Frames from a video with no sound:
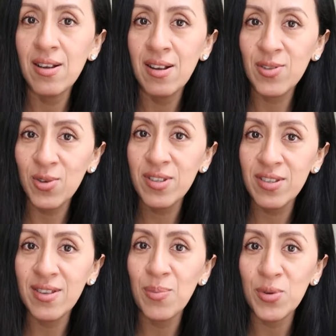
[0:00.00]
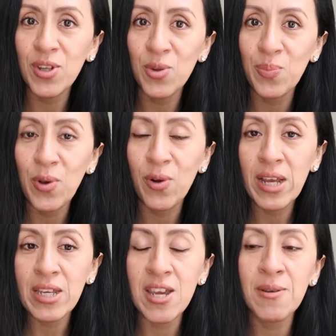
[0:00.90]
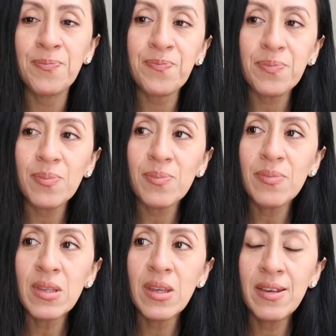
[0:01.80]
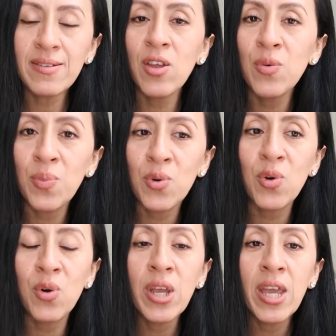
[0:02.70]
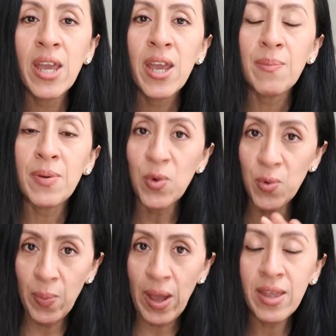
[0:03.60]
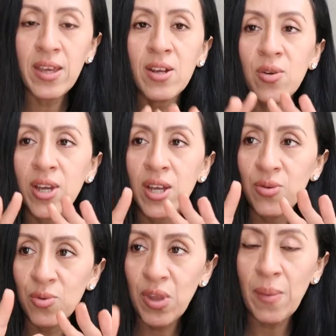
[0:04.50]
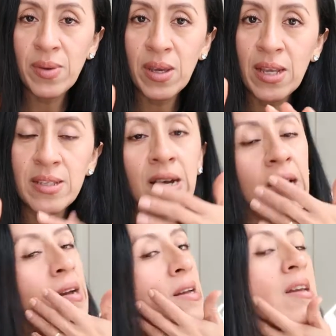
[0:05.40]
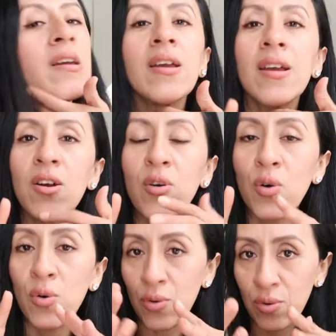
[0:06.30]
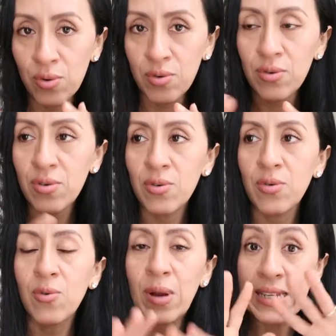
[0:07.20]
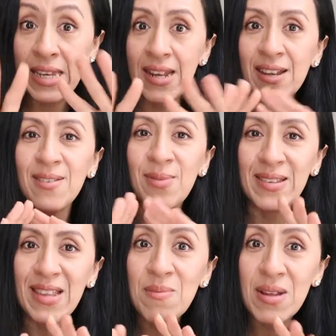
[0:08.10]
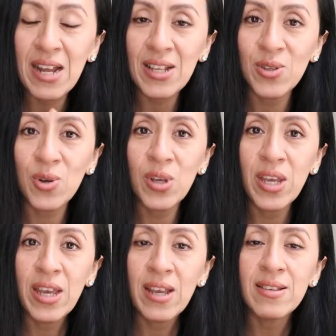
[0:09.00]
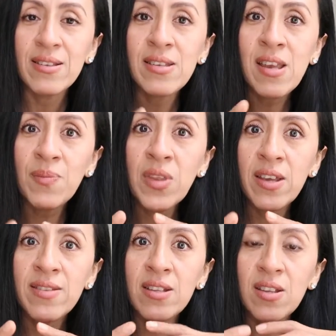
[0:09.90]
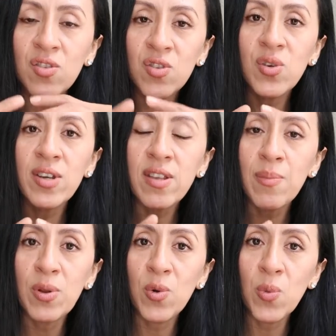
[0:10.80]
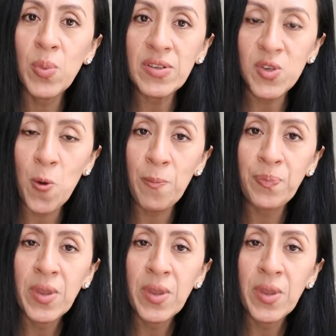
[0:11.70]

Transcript: las cosas se están poniendo peor aquí, he estado un poco preocupada y creo que tú también allá o cualquiera que me está mirando siente esta tensión, esta preocupación.